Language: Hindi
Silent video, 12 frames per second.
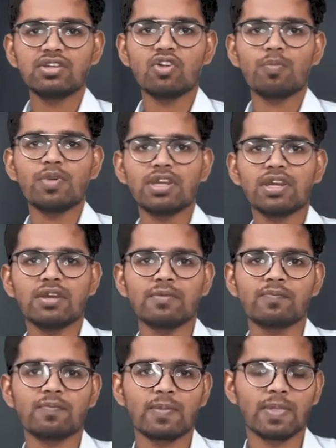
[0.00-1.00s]
टॉपिक हैं
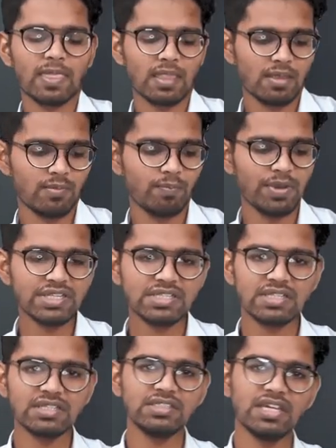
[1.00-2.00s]
बस
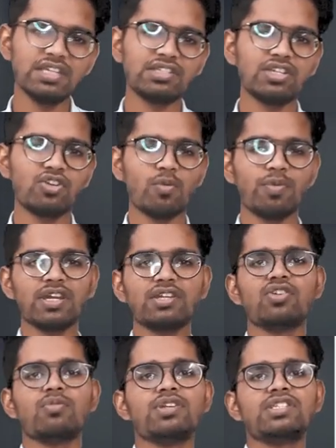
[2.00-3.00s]
यही छह टॉपिक हैं
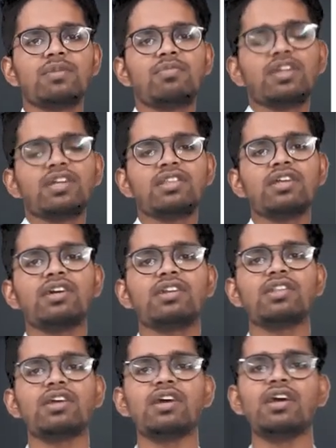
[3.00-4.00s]
जो हमें इस चैप्टर के अंदर
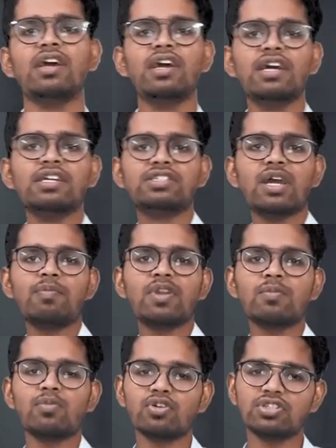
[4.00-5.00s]
करने हैं चैप्टर
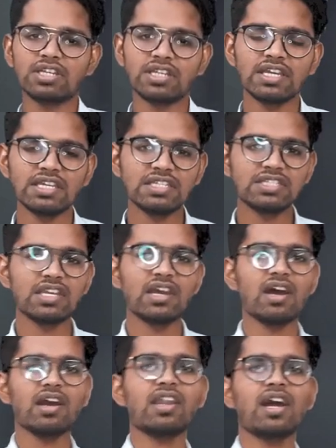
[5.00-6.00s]
बहुत ज़्यादा ईजी है
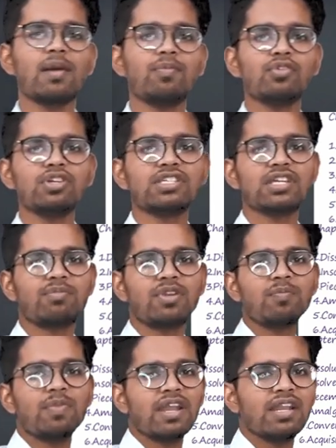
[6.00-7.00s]
अगर आपको ये चैप्टर
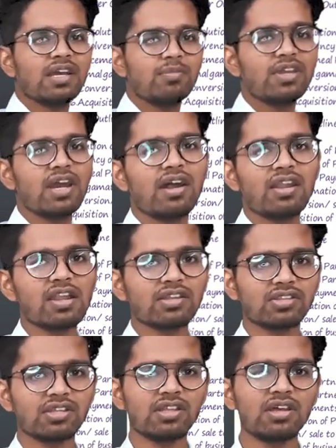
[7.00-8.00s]
पहले कभी हार्ड
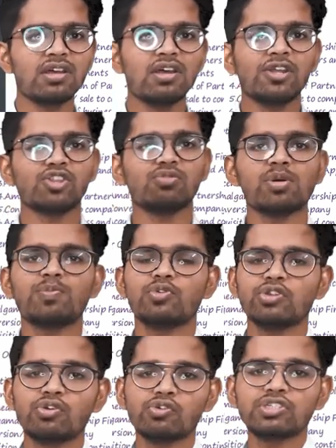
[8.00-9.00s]
लगता था तो मैं
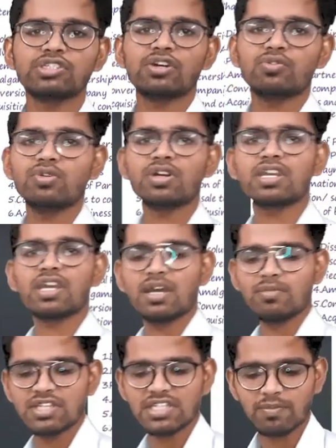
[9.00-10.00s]
पूरी कोशिश करूँगा कि
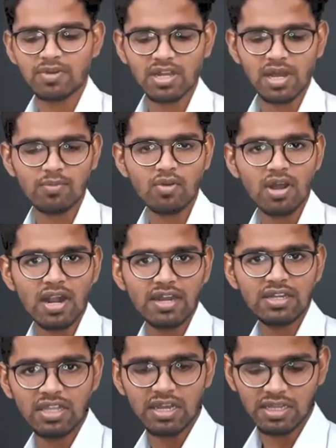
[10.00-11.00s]
अब ये चैप्टर आपको
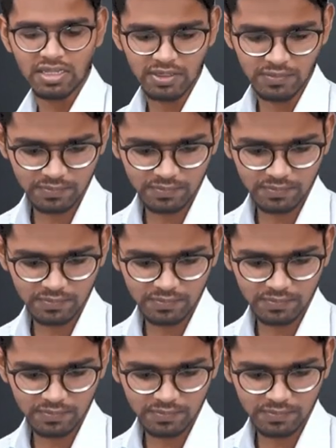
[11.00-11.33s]
हार्ड ना लगे